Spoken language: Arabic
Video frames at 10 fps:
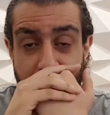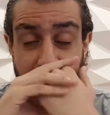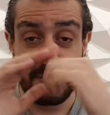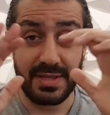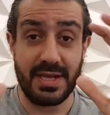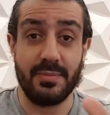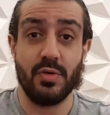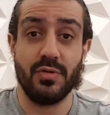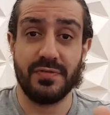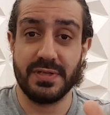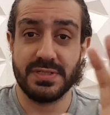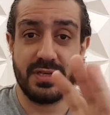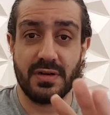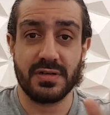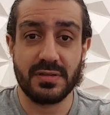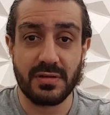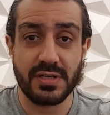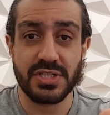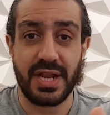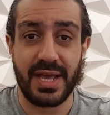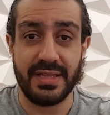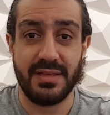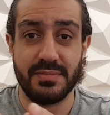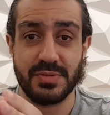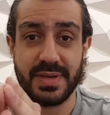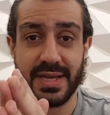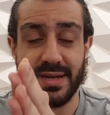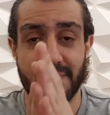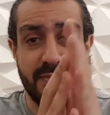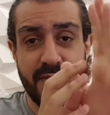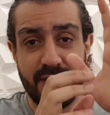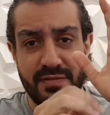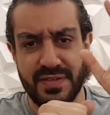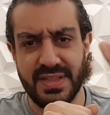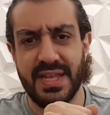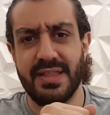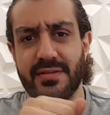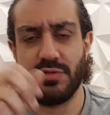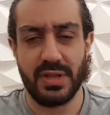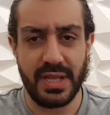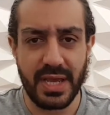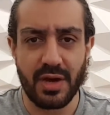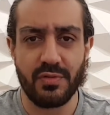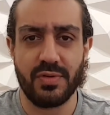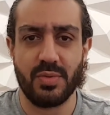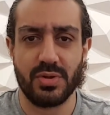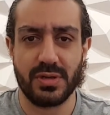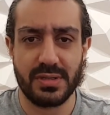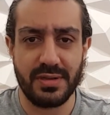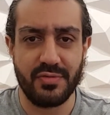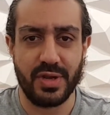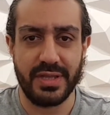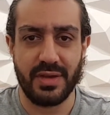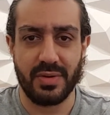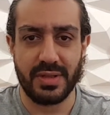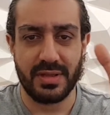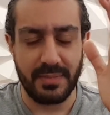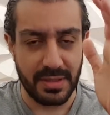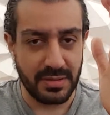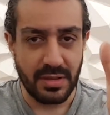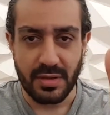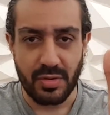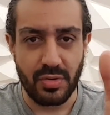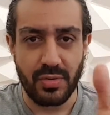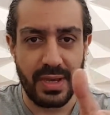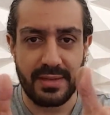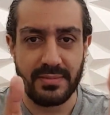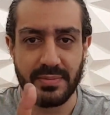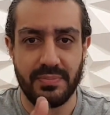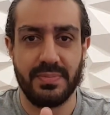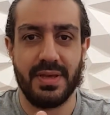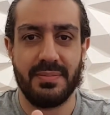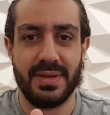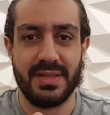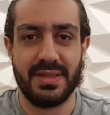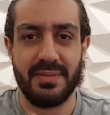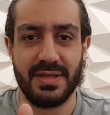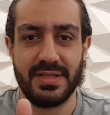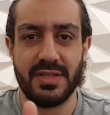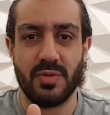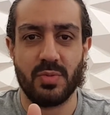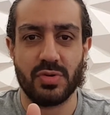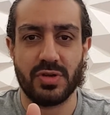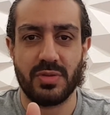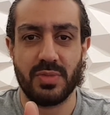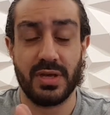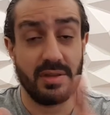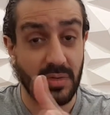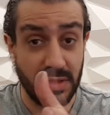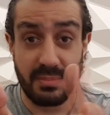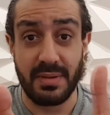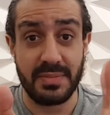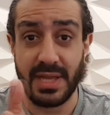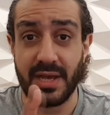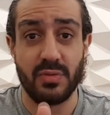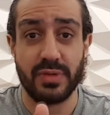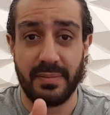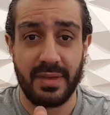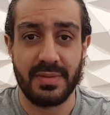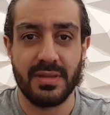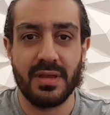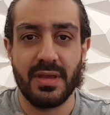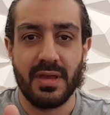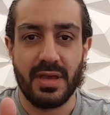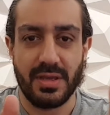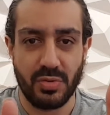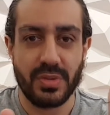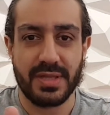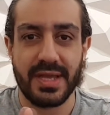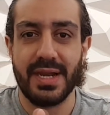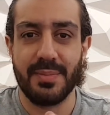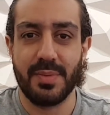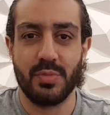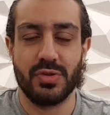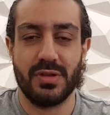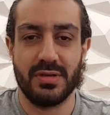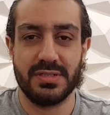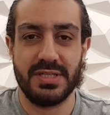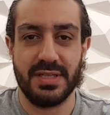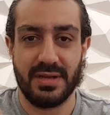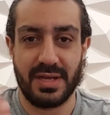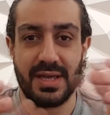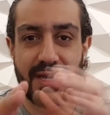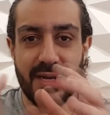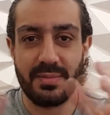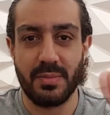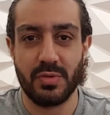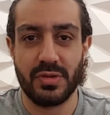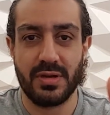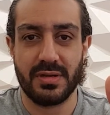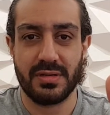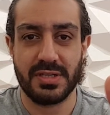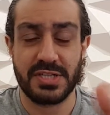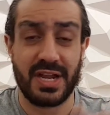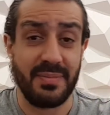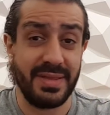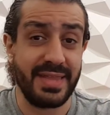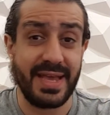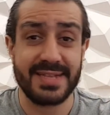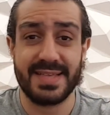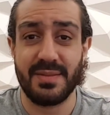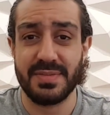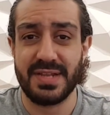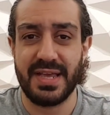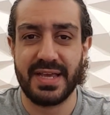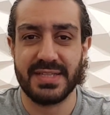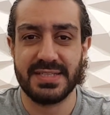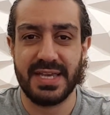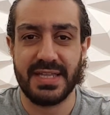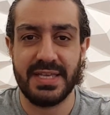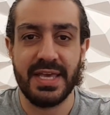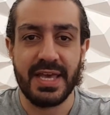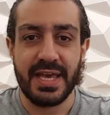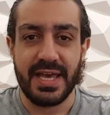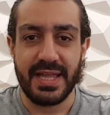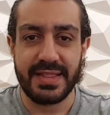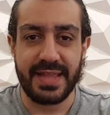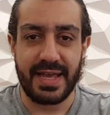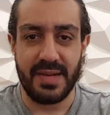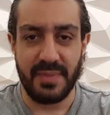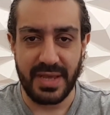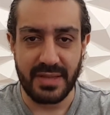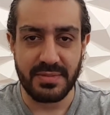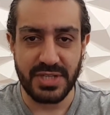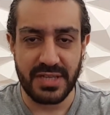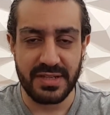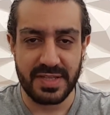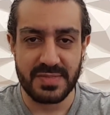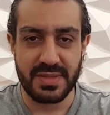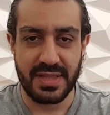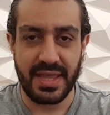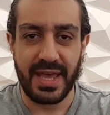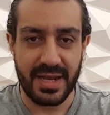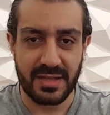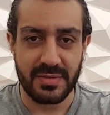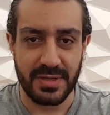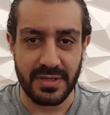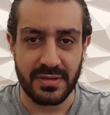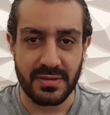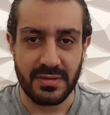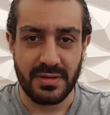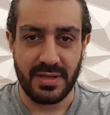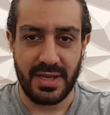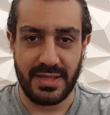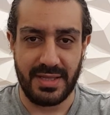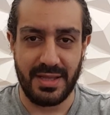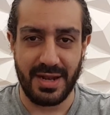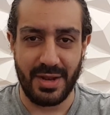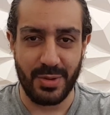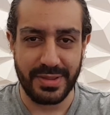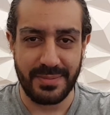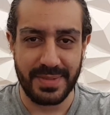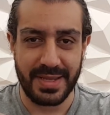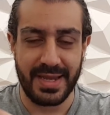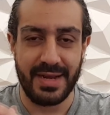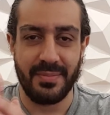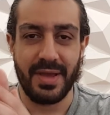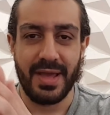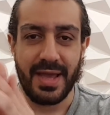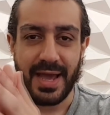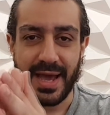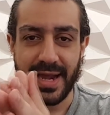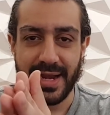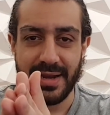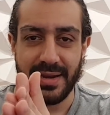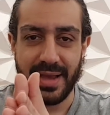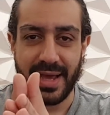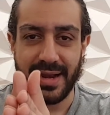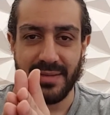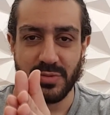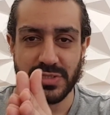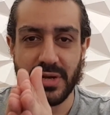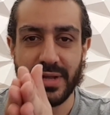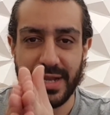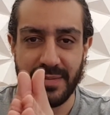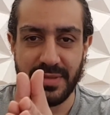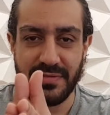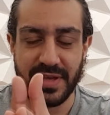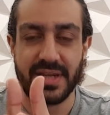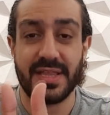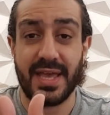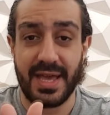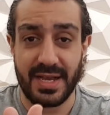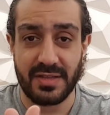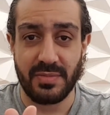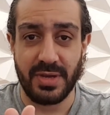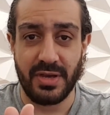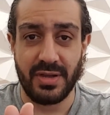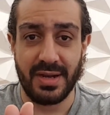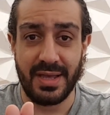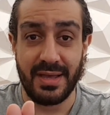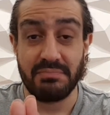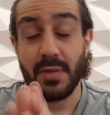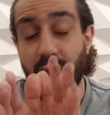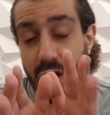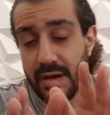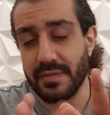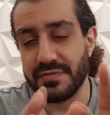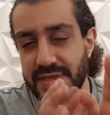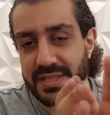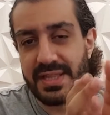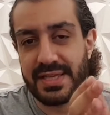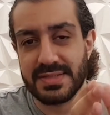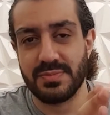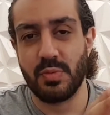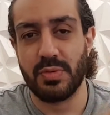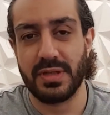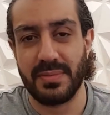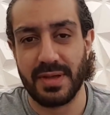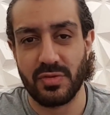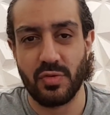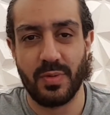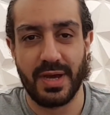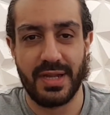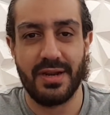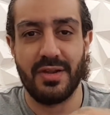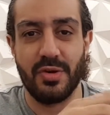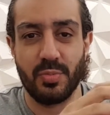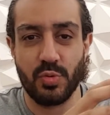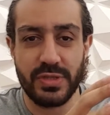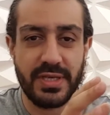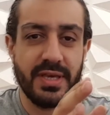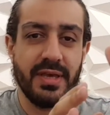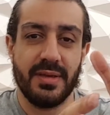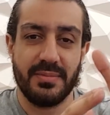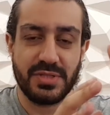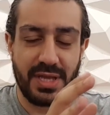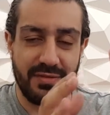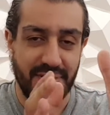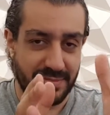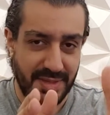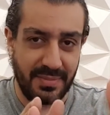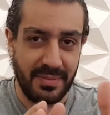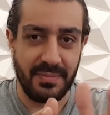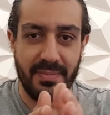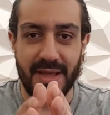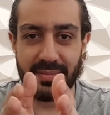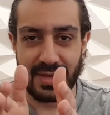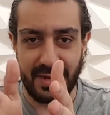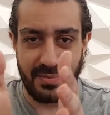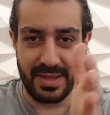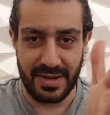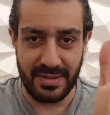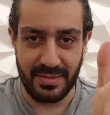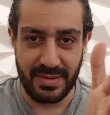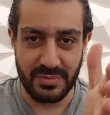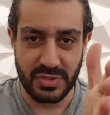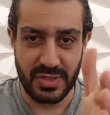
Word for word: انا بتكلم اهو في سياق النقاش العادي مش بتكلم في الديانه الفلانيه او في المعتقد الفلاني او كده طبعا كل واحد بيتبع دين او معتقد معين هو طبعا من حقه تماما انه يتكلم من منطلق ديني يعني انا اتكلم من منطلق النقاش العام انت حاجه زي المثليه الجنسيه دي انت علميا مش قادر تثبت ان هي حاجه طبيعيه يعني لو انت بتتكلم على على المستوى العلمي فكره هي حاجه طبيعيه ولا لا اه في ناس ممكن يبقى عندهم خلل هرموني مش عارف ايه تمام انا بتكلم على المستوى